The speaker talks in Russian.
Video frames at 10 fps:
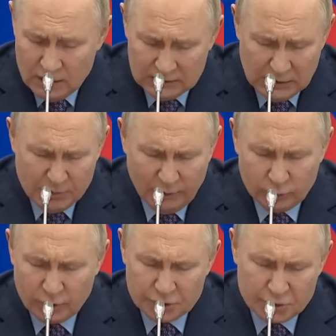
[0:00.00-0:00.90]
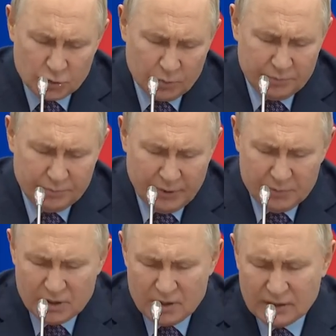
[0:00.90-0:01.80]
Добавлю также, что
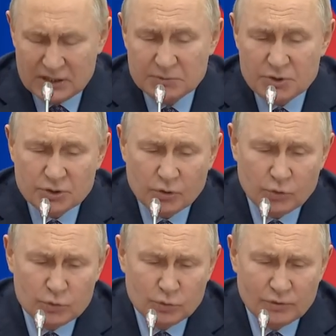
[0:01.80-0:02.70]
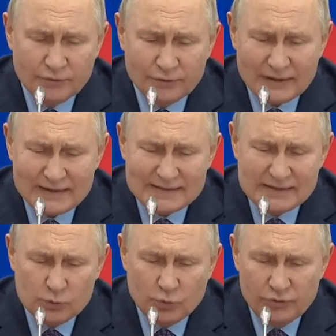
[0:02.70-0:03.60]
применение космических услуг в
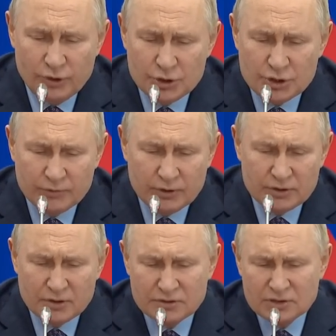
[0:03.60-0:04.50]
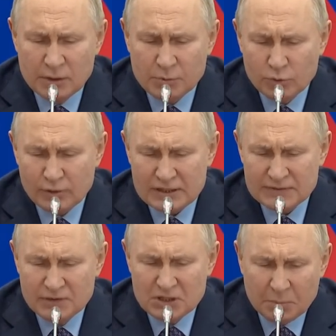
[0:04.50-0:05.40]
разы увеличивает динамику
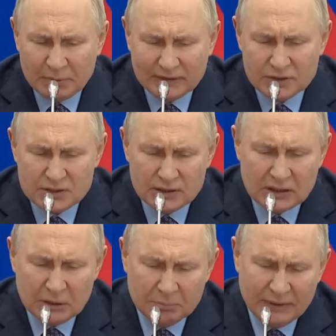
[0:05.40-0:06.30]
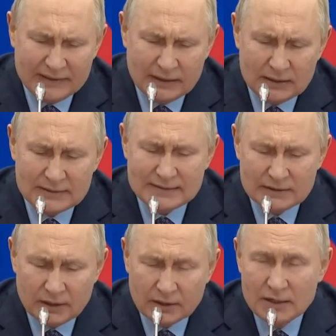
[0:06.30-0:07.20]
развития, потенциал компаний и
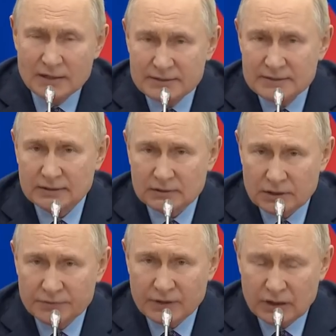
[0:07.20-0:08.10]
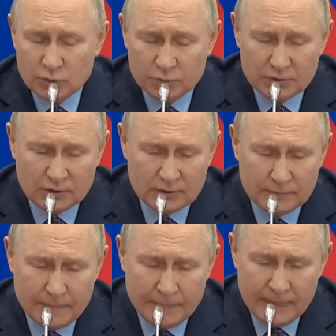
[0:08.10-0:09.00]
целых секторов экономики.
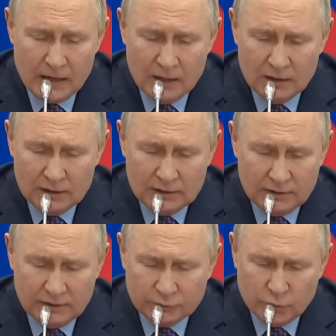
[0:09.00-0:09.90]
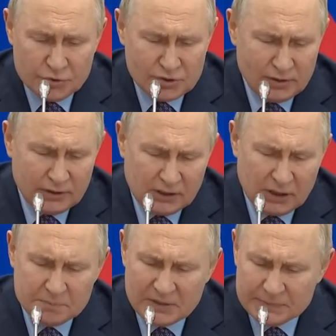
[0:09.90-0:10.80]
А, в том числе
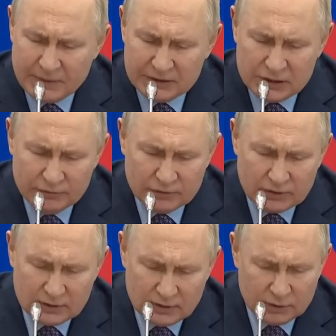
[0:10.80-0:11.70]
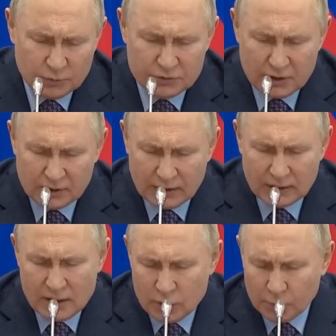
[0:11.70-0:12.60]
таких перспективных индустрий,
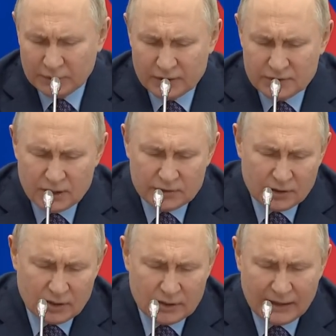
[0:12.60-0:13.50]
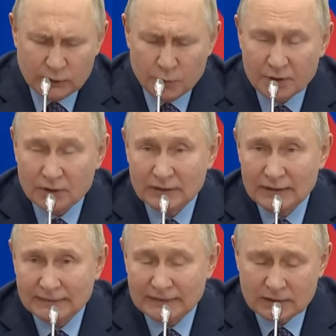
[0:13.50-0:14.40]
как робототехника, экономика
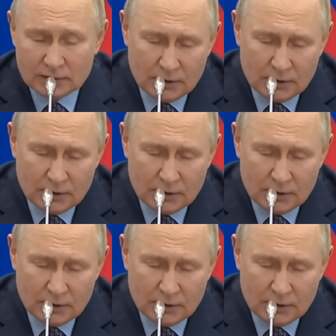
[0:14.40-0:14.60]
данных,